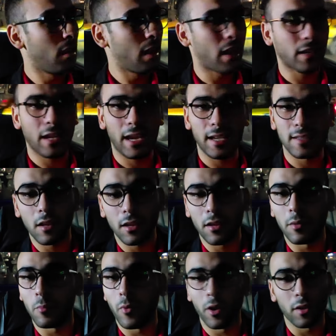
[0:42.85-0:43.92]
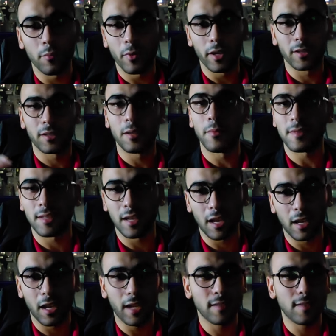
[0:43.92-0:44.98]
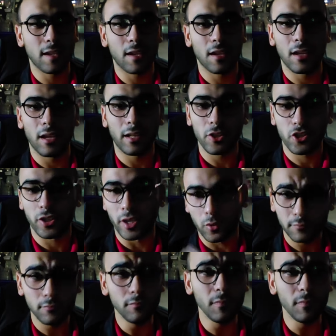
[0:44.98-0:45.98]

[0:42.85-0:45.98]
انا عايز المايك ده مثلا انا عايز انا اشتريته